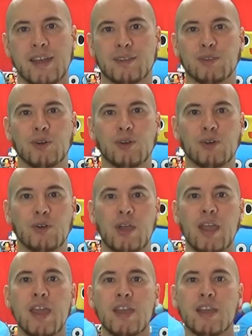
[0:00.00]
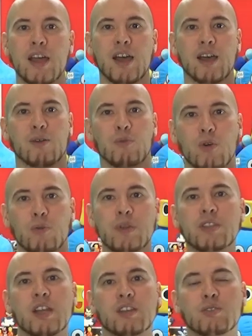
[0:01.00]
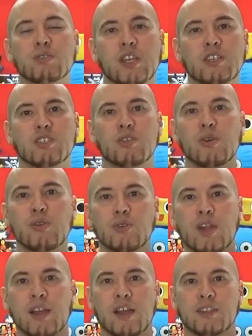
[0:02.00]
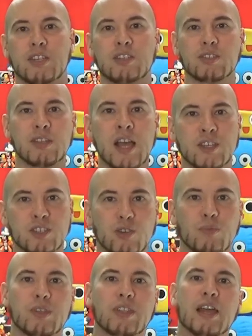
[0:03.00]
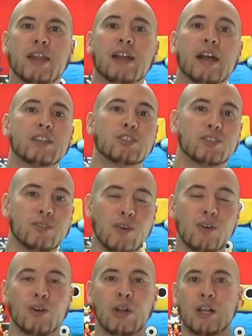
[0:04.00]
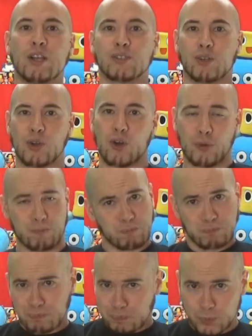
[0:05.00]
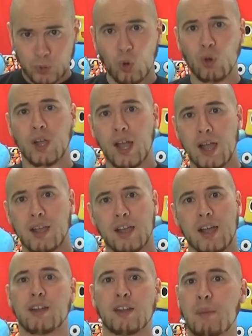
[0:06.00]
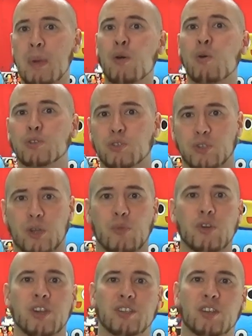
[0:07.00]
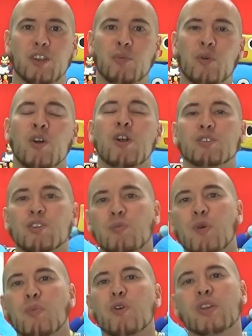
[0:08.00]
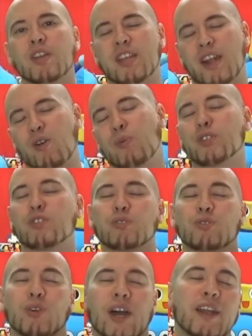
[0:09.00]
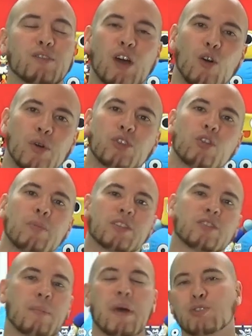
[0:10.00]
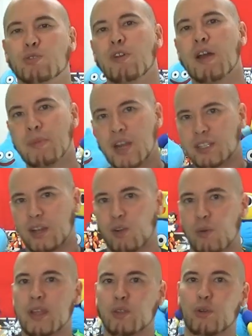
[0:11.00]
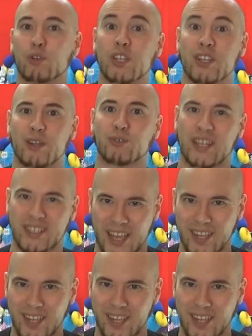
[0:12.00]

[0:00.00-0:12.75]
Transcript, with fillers: と映画を見た人たち用のなんかディスカッションみたいな感じのその動画か生放送でもいいんですけれどもそれも設けたら面白そうかなとは思っておりますがまあそれは皆さんコメントで教えてください